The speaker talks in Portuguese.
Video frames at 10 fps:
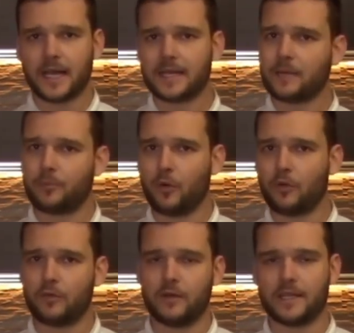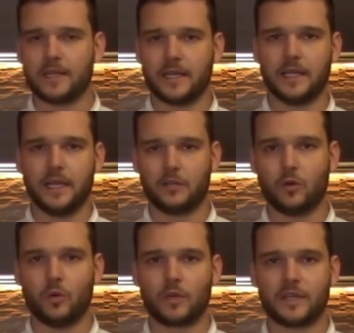e cada povo vai
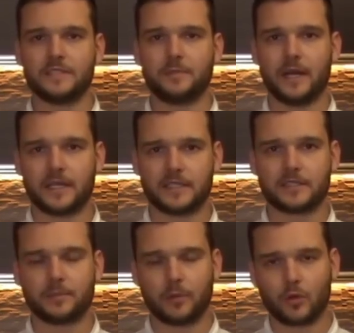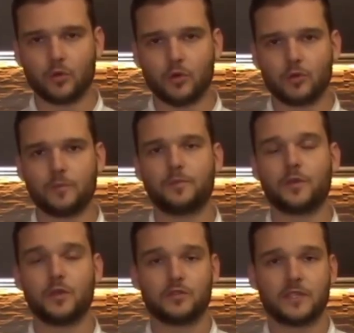entendendo o que espera desse produto
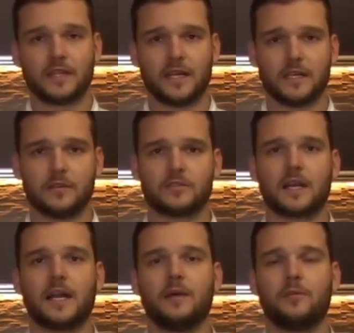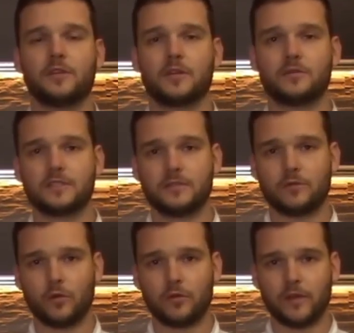e os italianos acabam então
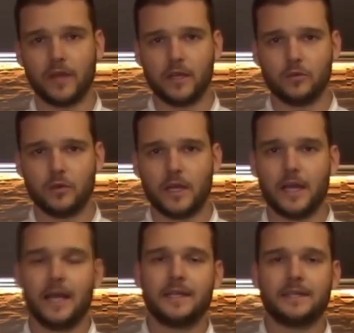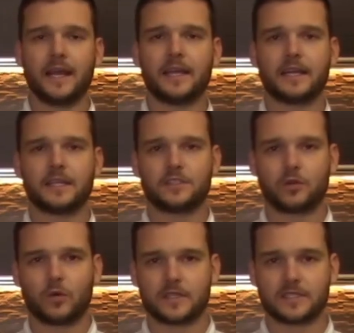desenvolvendo
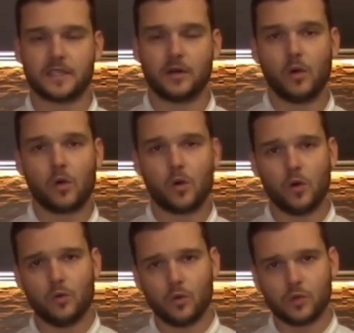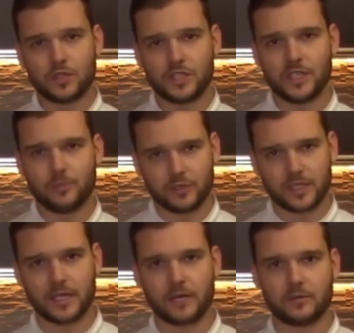técnicas de cocção com um
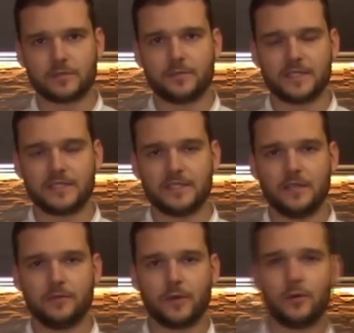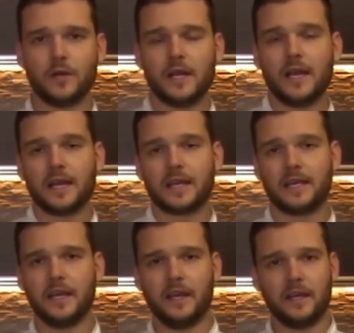tipo de grão específico
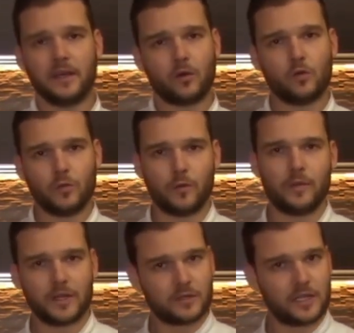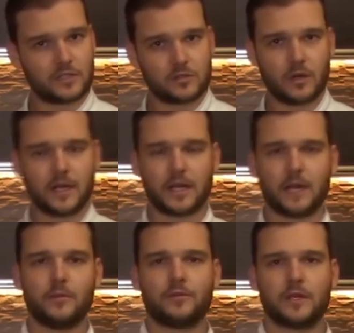que em algum momento da
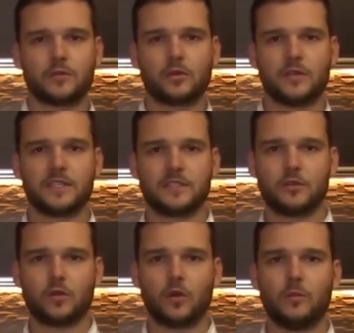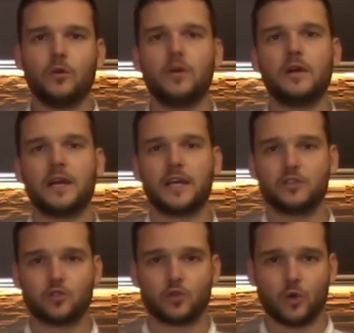história acaba ficando conhecido como
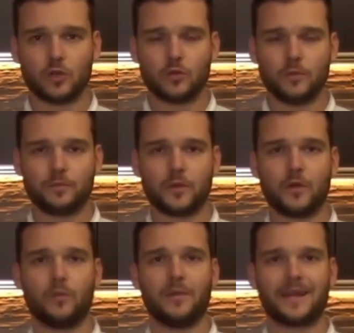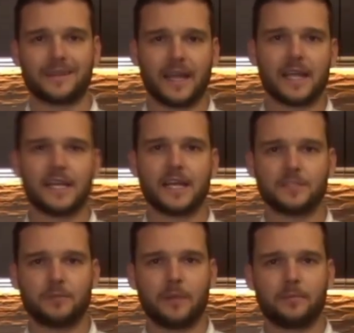risoto, uma
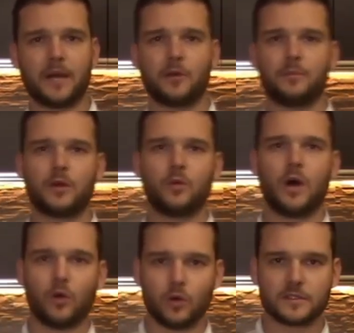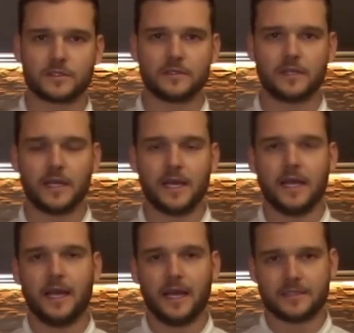técnica de preparo para o arroz.
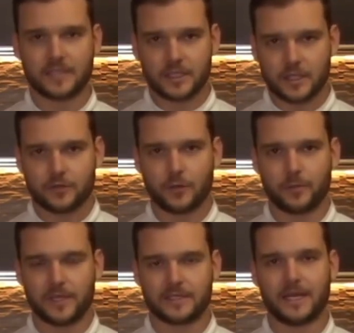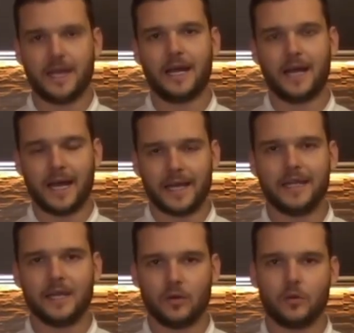Se a gente for pensar,
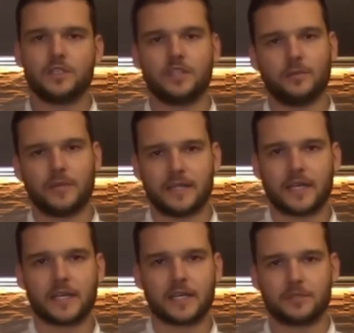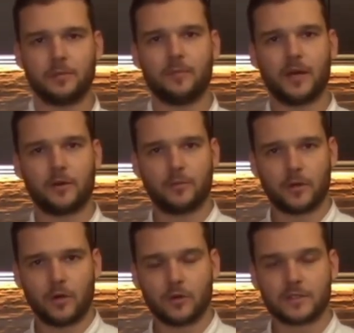ainda hoje é uma técnica de preparo
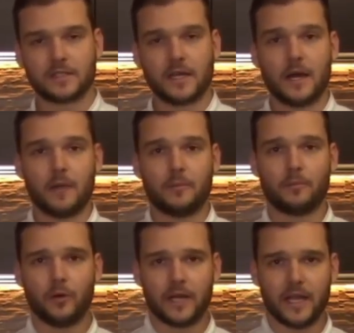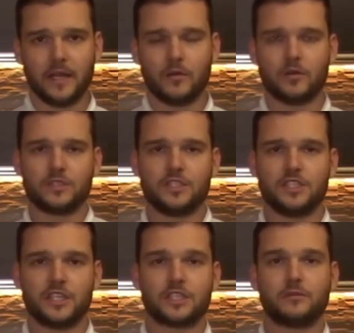para o arroz. Porém,
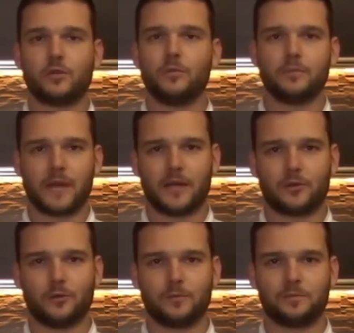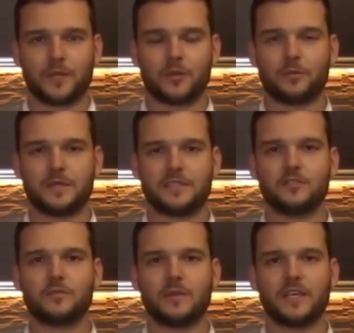hoje em dia já virou um prato. Eu não
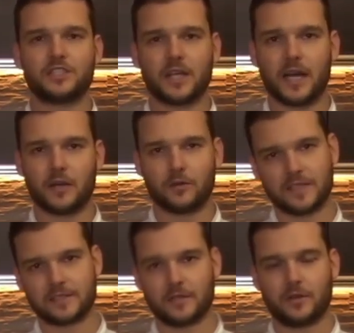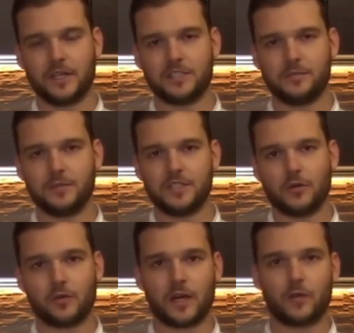preciso mais chegar num restaurante e
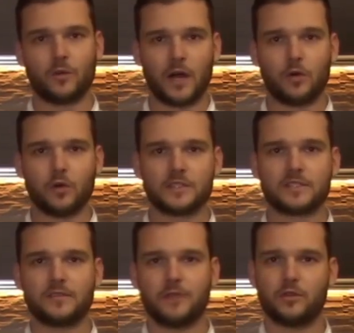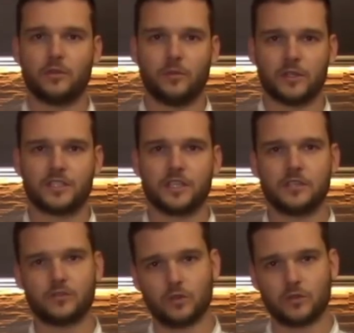pedir eu quero um arroz feito à moda
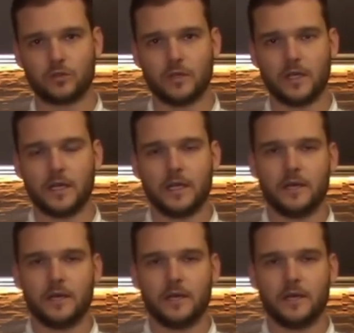de risoto.